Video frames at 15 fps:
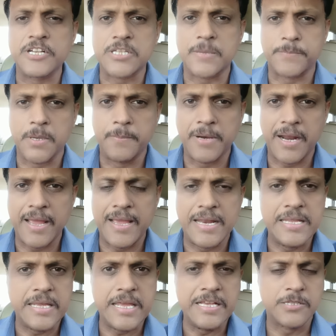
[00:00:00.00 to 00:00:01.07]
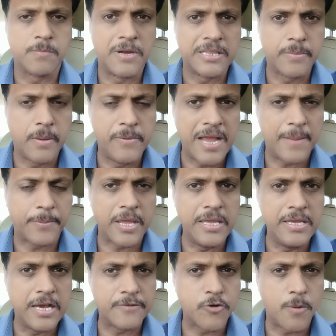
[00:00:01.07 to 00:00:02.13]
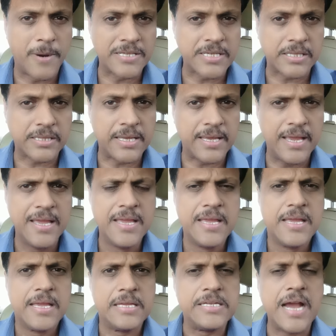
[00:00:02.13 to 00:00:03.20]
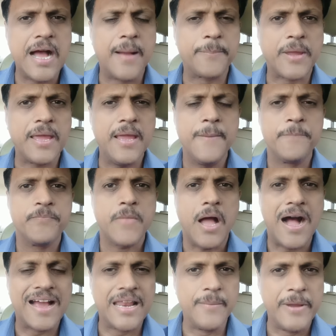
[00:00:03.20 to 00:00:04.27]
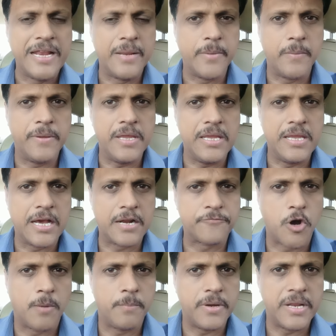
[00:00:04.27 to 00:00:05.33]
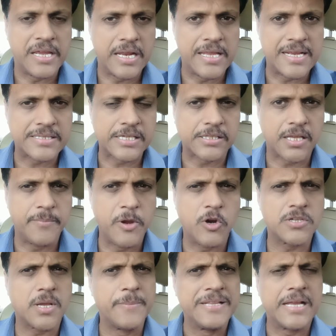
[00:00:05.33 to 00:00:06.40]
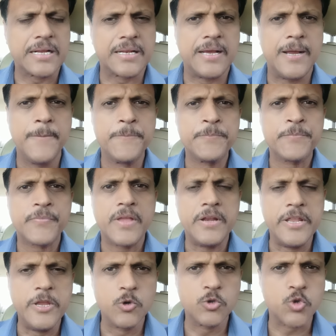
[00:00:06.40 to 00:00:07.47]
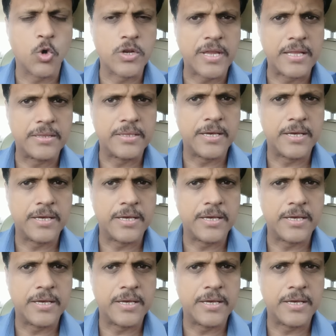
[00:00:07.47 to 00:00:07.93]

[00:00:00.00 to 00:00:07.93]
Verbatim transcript: सितंबर है यानी कि इस मंथ में भी आपके ई ER फॉर्म आ सकते हैं या आपके अगले महीने में भी ई ER फॉर्म निकले जा सकते हैं बिकॉज अभी तक ना डी सोल के अंदर